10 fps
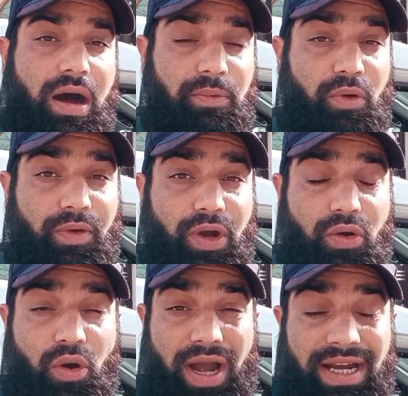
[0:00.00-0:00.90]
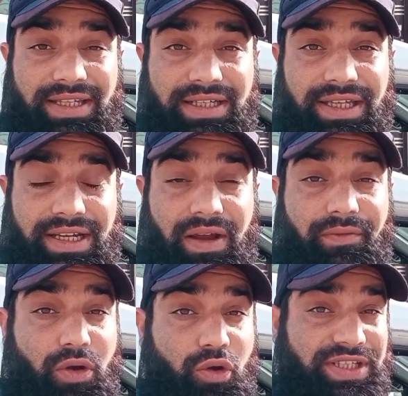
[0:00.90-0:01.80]
आप लोग वीडियो को एंड तक
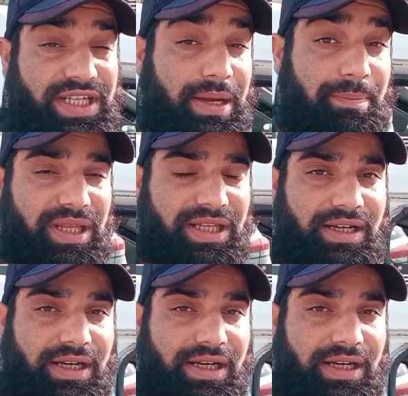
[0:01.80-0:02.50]
देखना वीडियो को स्किप मत